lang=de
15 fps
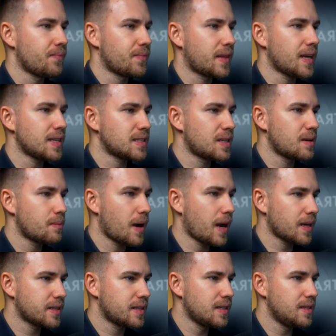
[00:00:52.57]
dass der
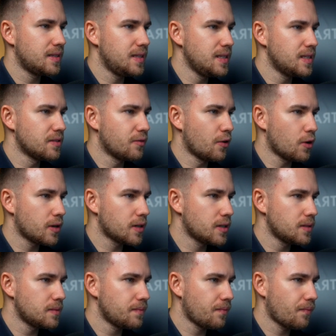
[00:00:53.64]
Markt hier diese
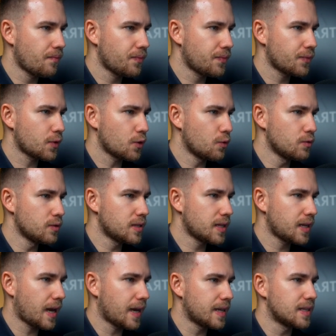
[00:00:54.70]
Woche
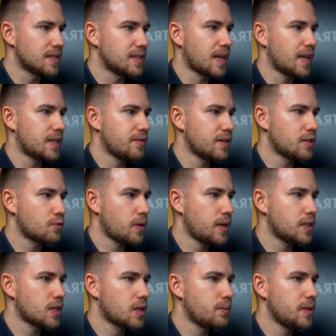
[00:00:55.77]
unten eine
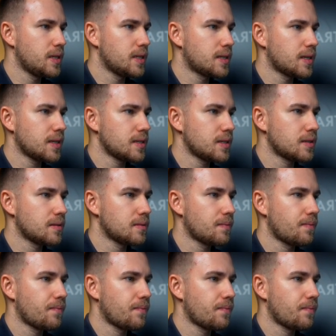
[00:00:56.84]
Seitwärtsrange gebildet hat